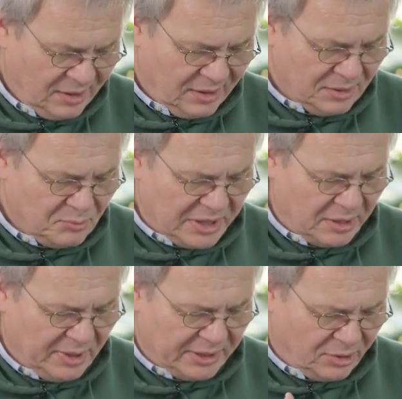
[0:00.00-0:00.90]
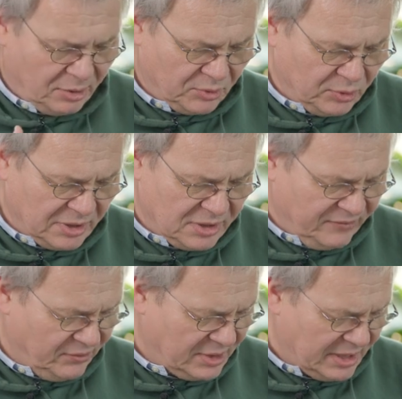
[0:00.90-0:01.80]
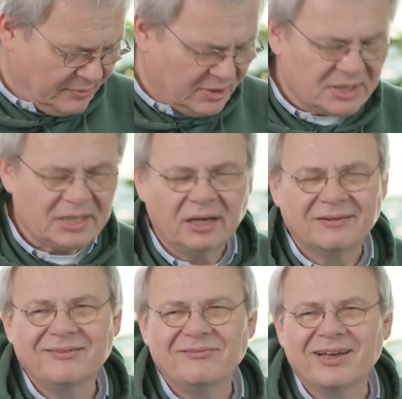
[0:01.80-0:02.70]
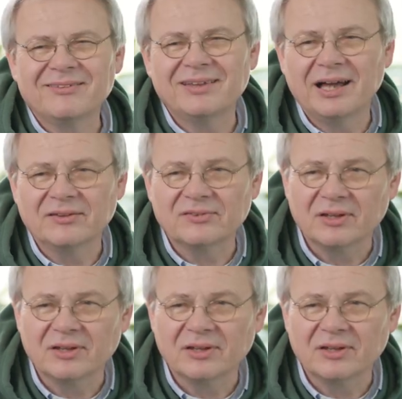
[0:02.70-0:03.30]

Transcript: die Mitarbeiter-Community von Daimler Truck. Was heißt